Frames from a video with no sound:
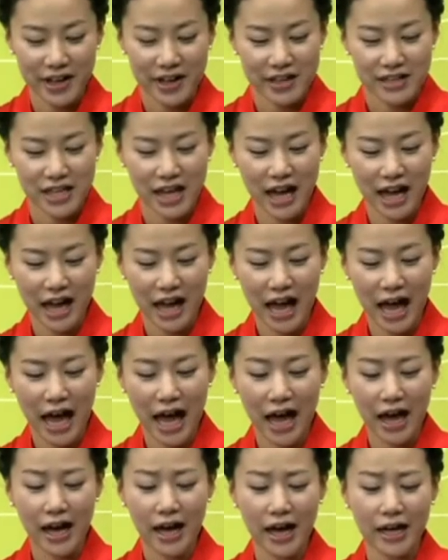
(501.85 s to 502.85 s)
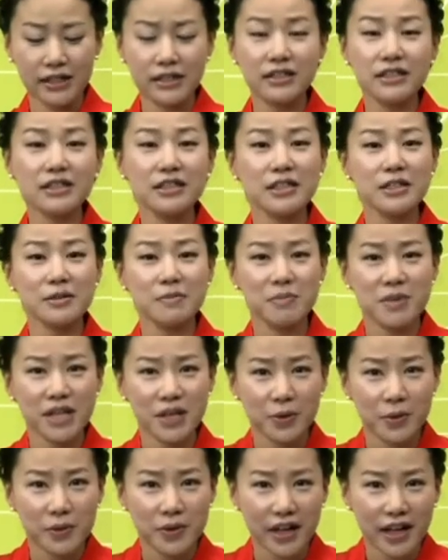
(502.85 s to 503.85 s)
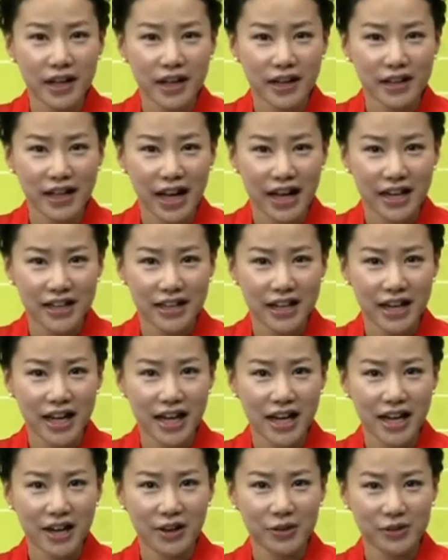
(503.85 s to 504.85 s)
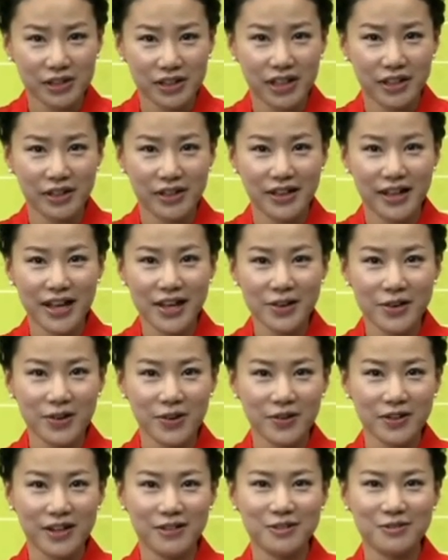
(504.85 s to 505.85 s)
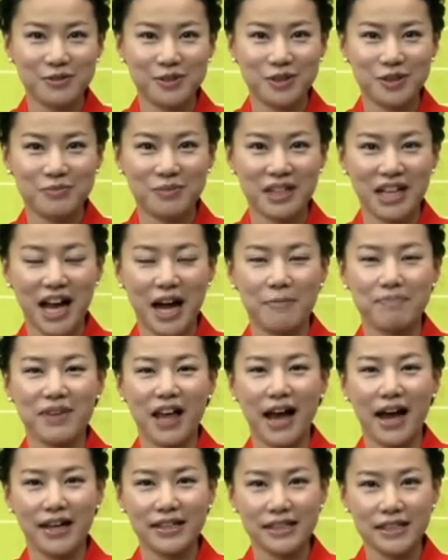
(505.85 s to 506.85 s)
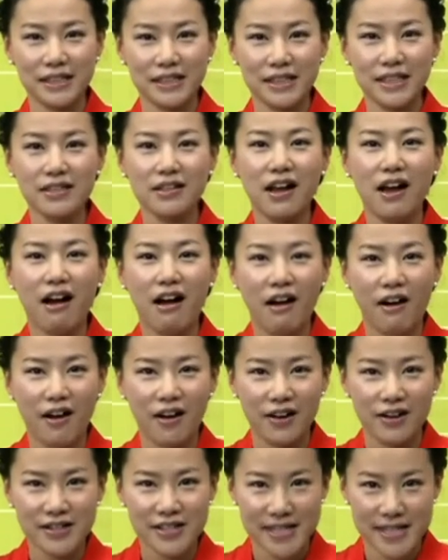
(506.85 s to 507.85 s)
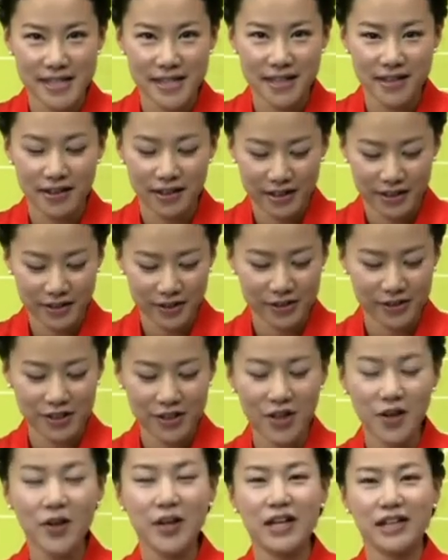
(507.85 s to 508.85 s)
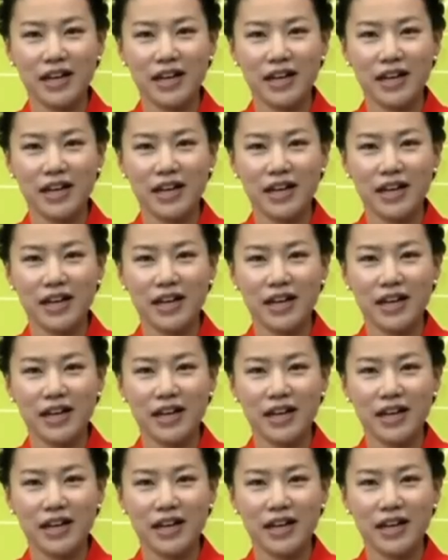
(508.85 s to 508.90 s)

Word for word: 자, 아드님이 올해 나이가 어떻게 되나요? 라고 묻습니다. 아들, 儿子거든요.